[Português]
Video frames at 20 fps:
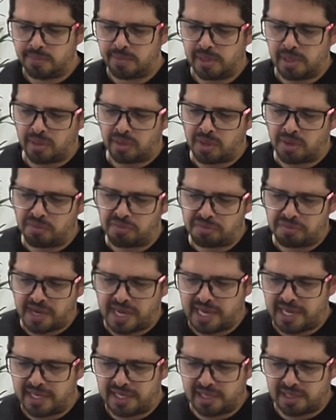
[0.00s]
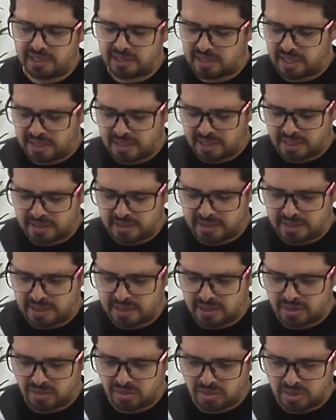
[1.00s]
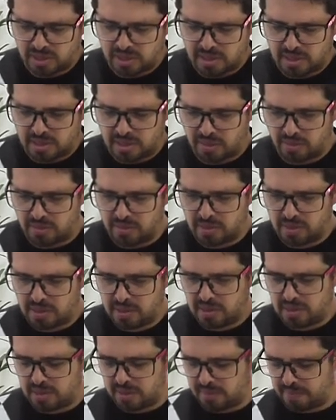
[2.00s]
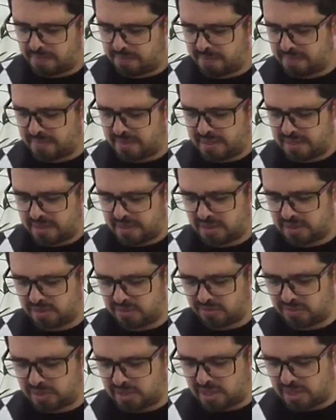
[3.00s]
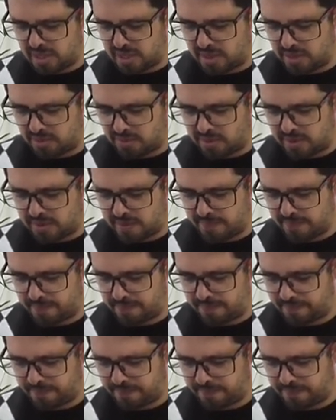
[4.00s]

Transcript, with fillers: podia rodar um find e já trazer isso ali e tal. Mas você entendeu, né?